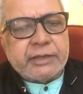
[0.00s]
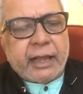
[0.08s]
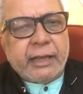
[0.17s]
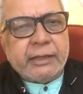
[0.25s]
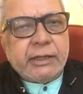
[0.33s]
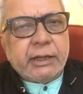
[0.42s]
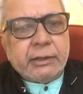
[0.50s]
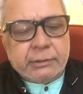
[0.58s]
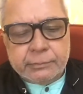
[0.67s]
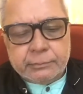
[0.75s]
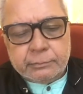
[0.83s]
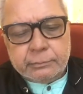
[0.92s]
जाहिदा
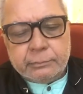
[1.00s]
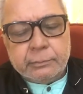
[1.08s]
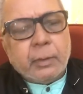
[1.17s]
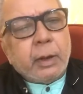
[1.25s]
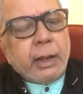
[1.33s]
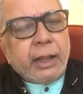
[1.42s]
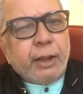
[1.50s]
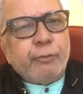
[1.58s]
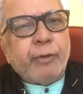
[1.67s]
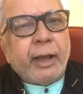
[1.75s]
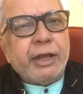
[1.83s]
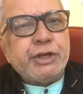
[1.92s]
एक
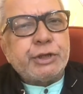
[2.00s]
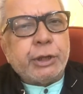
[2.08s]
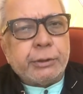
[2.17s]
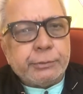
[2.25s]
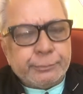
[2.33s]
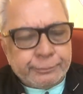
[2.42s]
फाहिशा